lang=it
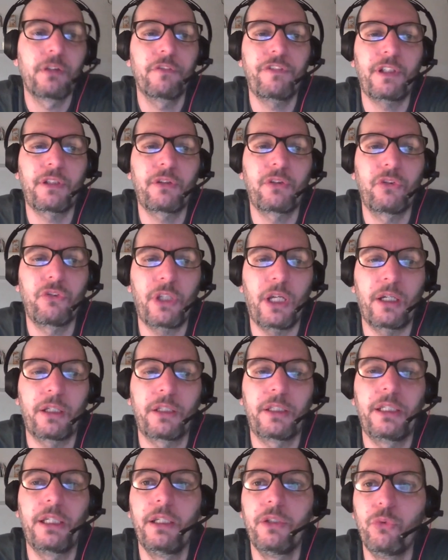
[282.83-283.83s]
Fatto sta
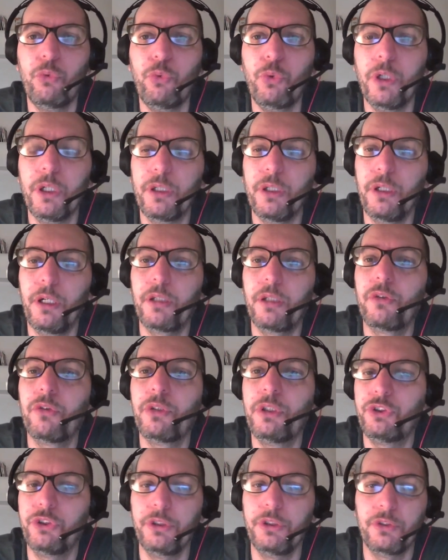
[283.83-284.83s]
che le due hanno
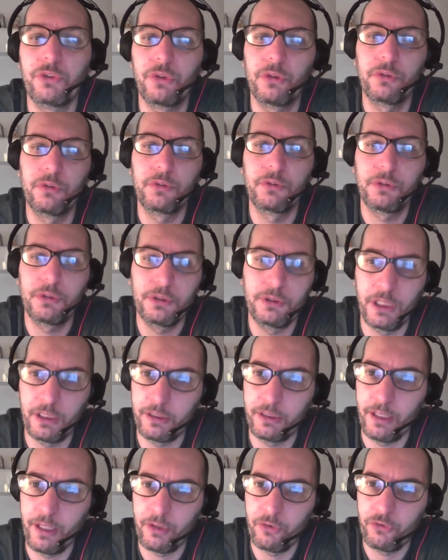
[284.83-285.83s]
deciso di
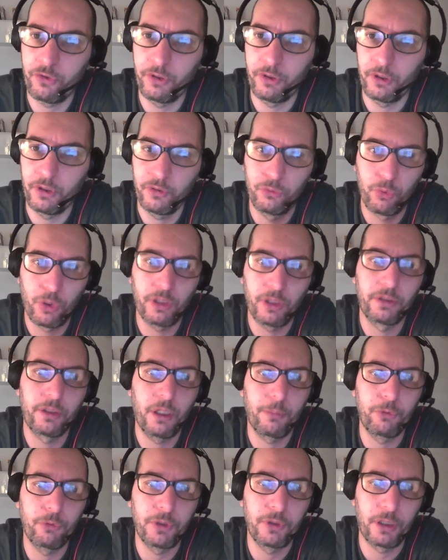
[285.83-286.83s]
andarsene durante
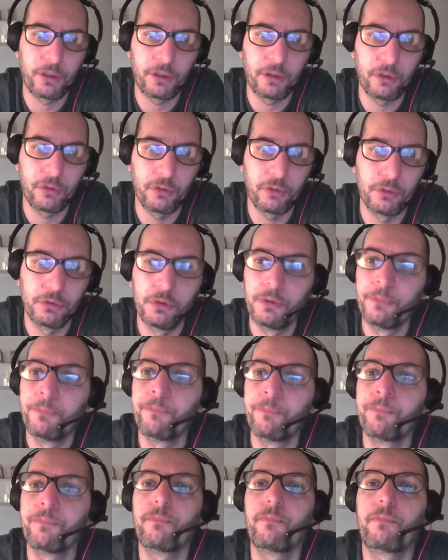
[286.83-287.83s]
la puntata di Raw.
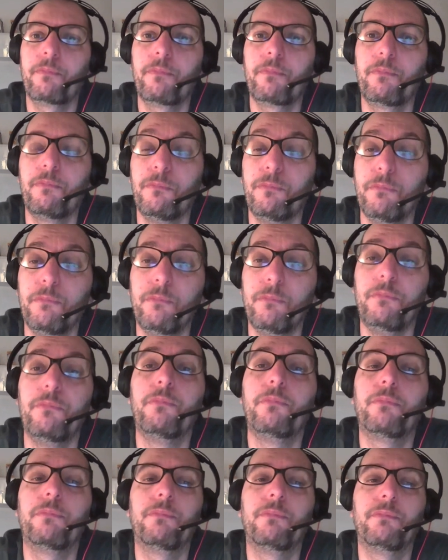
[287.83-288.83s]

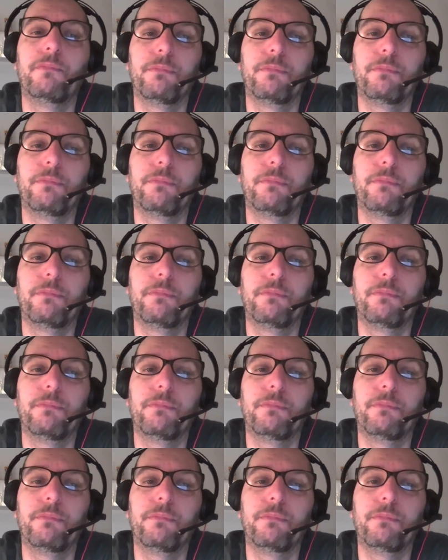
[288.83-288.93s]
Mm,